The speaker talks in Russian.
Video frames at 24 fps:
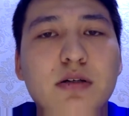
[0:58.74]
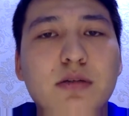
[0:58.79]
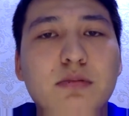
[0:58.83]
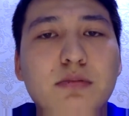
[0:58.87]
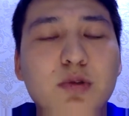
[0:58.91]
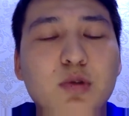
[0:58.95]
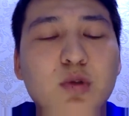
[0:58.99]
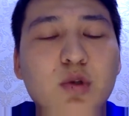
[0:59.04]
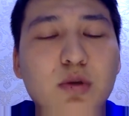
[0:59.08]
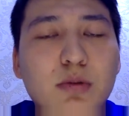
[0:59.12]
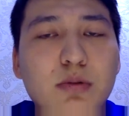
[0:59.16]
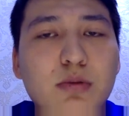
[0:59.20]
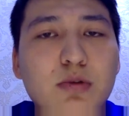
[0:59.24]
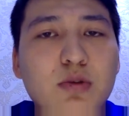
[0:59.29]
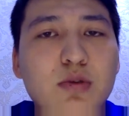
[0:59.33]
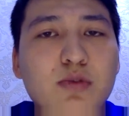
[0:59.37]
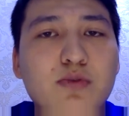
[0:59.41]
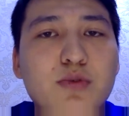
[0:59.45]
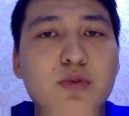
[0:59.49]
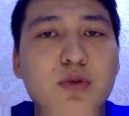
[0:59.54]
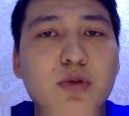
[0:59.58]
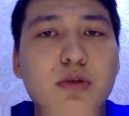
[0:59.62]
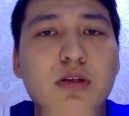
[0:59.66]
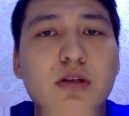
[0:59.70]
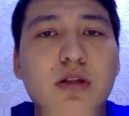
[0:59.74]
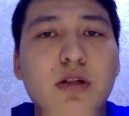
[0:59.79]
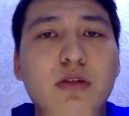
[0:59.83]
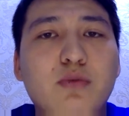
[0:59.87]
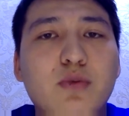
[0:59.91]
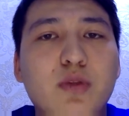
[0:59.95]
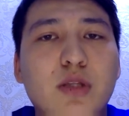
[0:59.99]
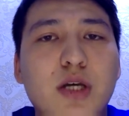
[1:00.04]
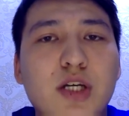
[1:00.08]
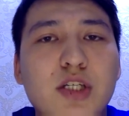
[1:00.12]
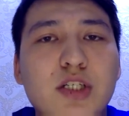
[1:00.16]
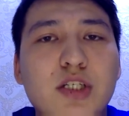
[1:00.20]
мы думаем, что все дело в
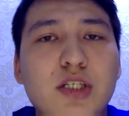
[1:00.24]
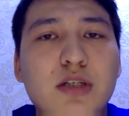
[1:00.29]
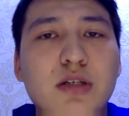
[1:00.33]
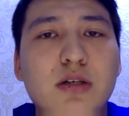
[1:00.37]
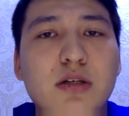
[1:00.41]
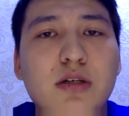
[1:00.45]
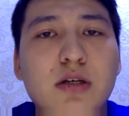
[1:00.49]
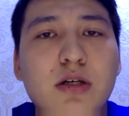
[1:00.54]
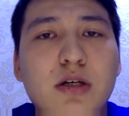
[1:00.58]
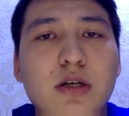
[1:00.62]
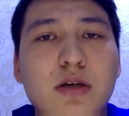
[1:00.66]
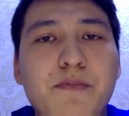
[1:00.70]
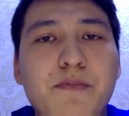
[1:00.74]
удаче –